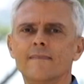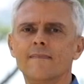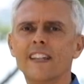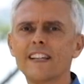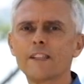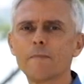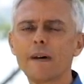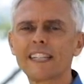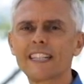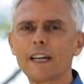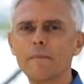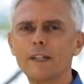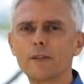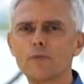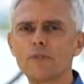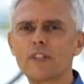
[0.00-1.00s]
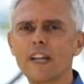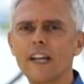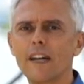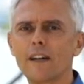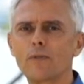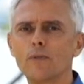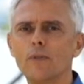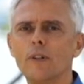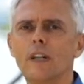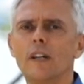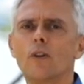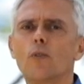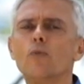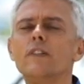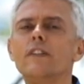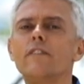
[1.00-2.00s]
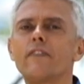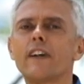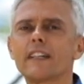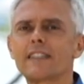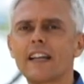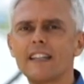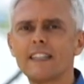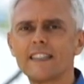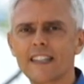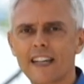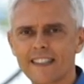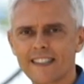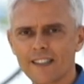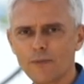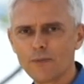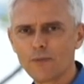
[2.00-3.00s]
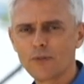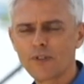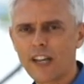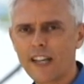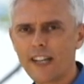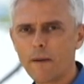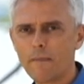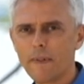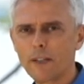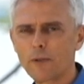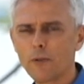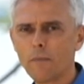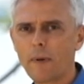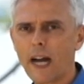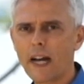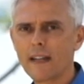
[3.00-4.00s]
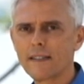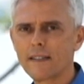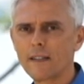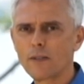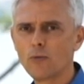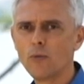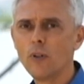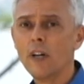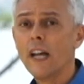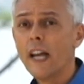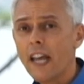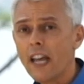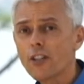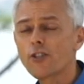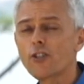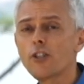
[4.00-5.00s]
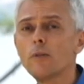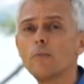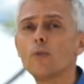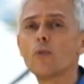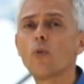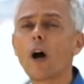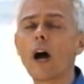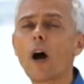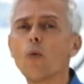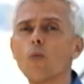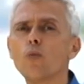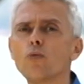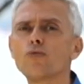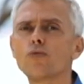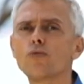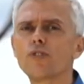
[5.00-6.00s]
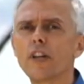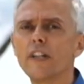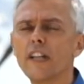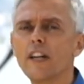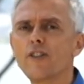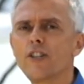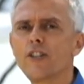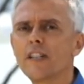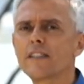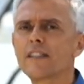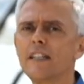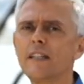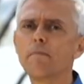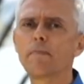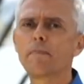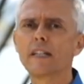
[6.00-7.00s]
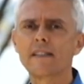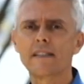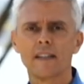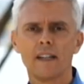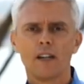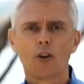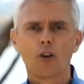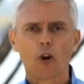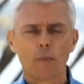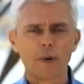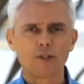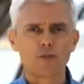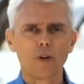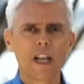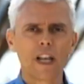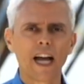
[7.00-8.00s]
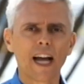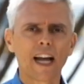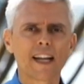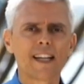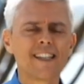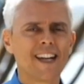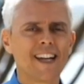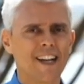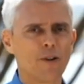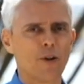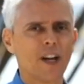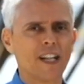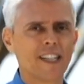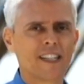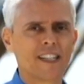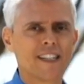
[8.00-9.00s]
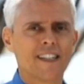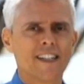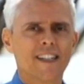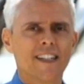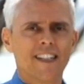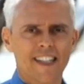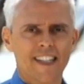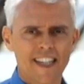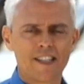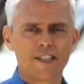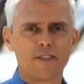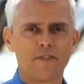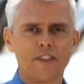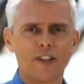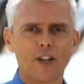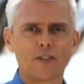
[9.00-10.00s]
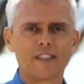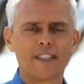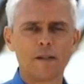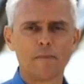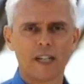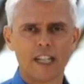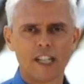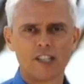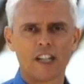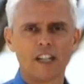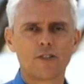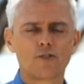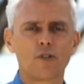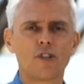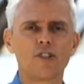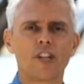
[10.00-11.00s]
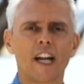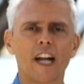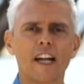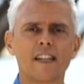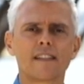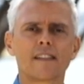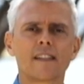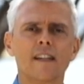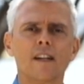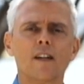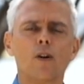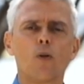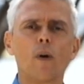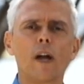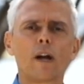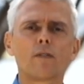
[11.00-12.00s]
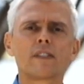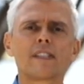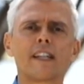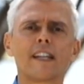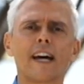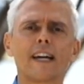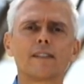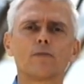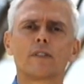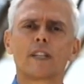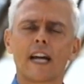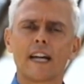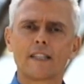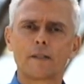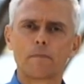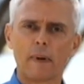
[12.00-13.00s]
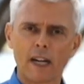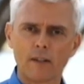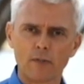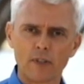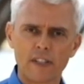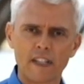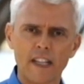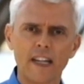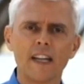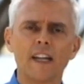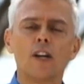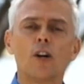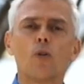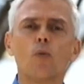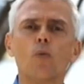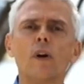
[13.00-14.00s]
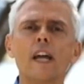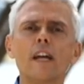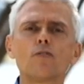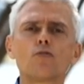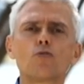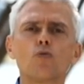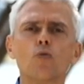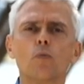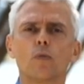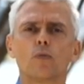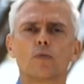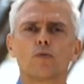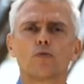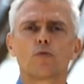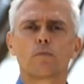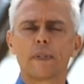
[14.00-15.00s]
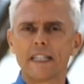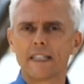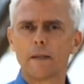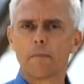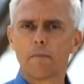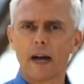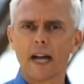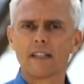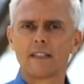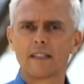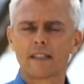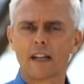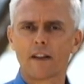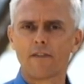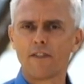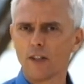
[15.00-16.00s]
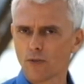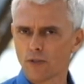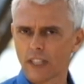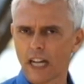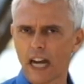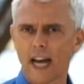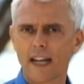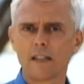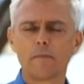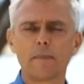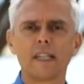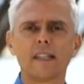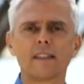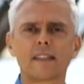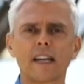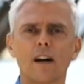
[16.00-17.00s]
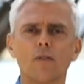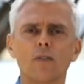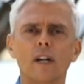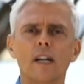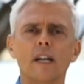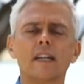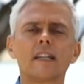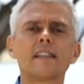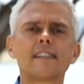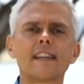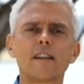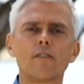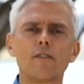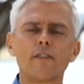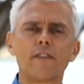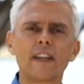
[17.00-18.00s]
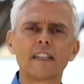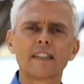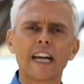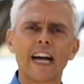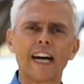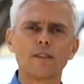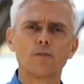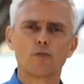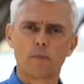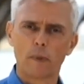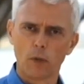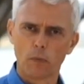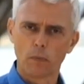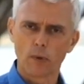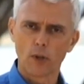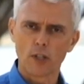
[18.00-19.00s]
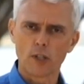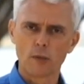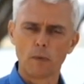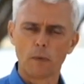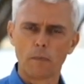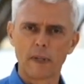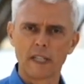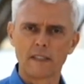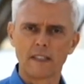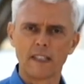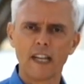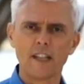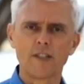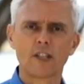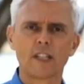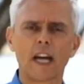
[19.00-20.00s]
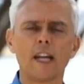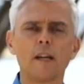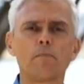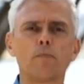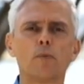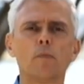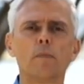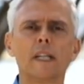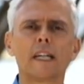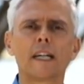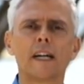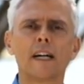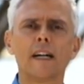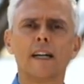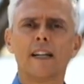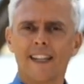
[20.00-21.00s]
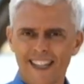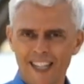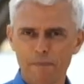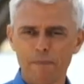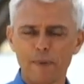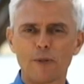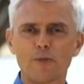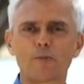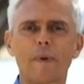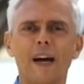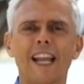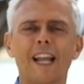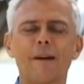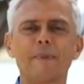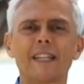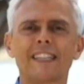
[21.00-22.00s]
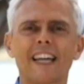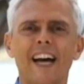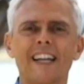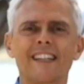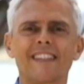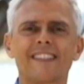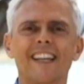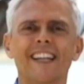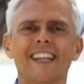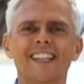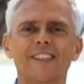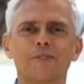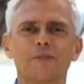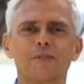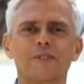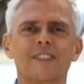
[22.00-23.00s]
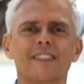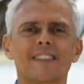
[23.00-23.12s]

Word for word: desmatamento zero, universalização do saneamento básico, estímulo ao uso de energias limpas, como a solar e a eólica. Nesse final de semana de eleições gerais, o Ecosenado traz para você um resumo dos principais desafios na área ambiental que serão enfrentados pelo próximo presidente da República e pelos parlamentares eleitos.